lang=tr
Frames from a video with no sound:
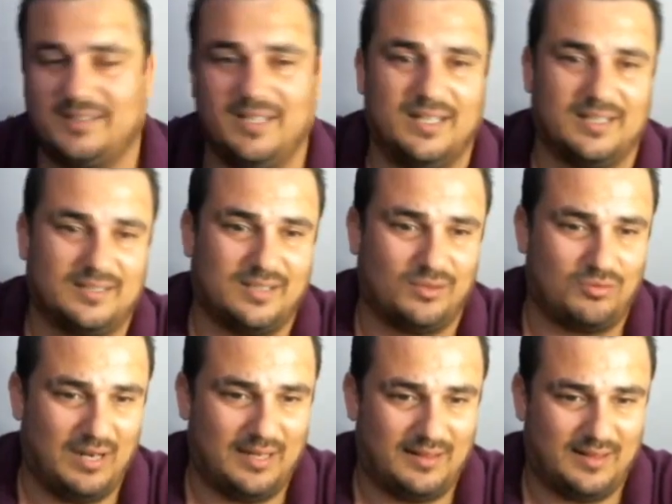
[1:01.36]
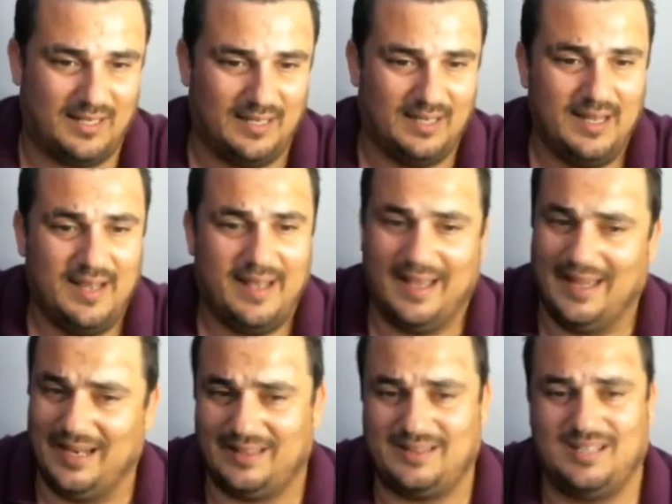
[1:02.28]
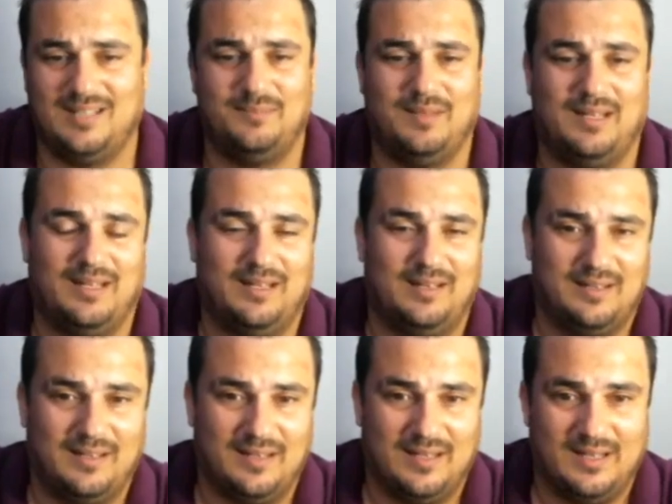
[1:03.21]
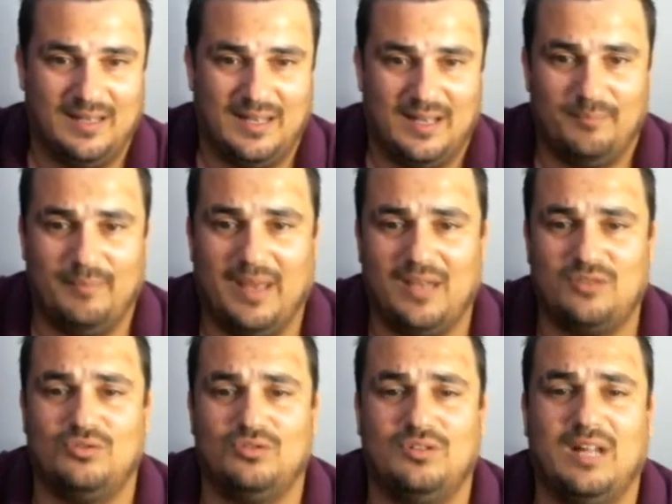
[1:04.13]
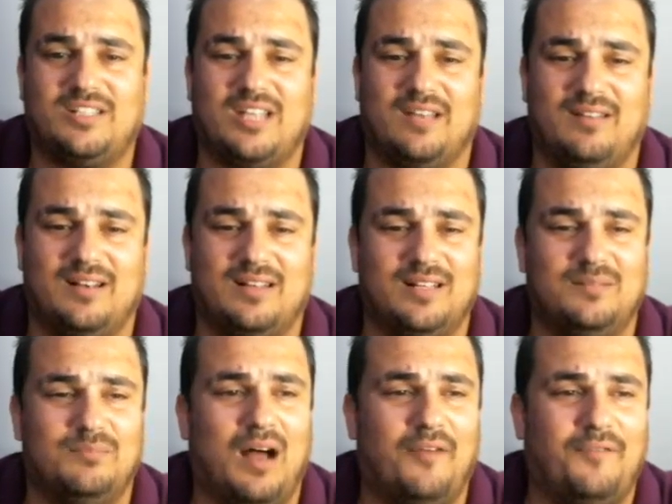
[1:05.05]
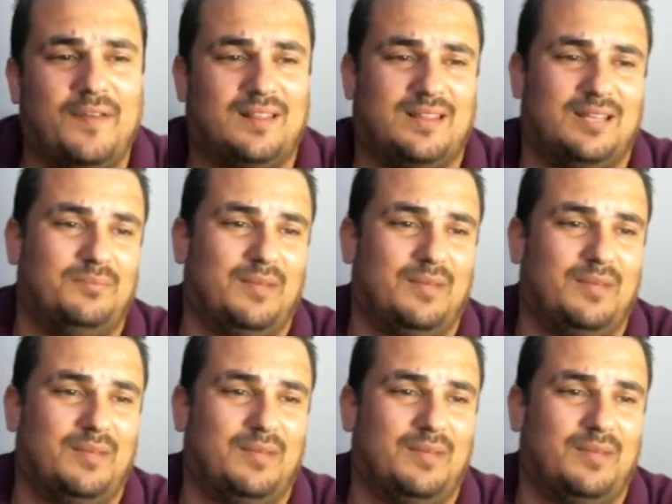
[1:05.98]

yıktı kül etti. Erittin beni. Mecnun'a çevirdin mahvettin